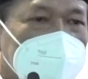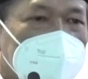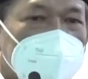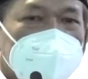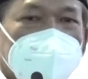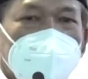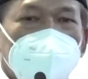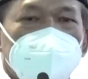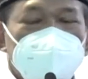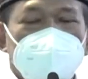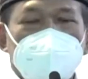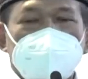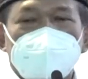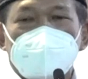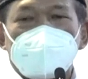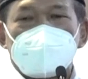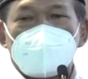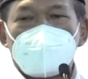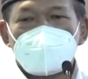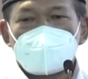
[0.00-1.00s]
dengan
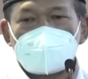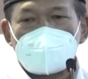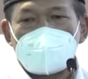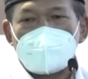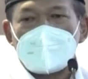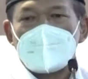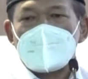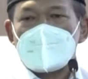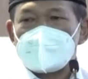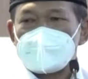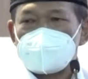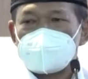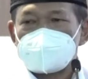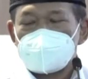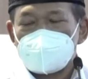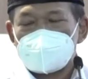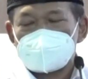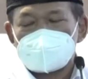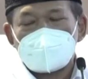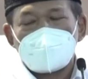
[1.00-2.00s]
kabupaten kota di
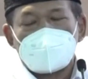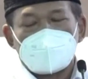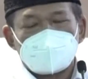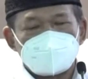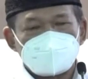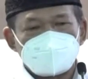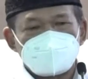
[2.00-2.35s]
Jawa Tengah.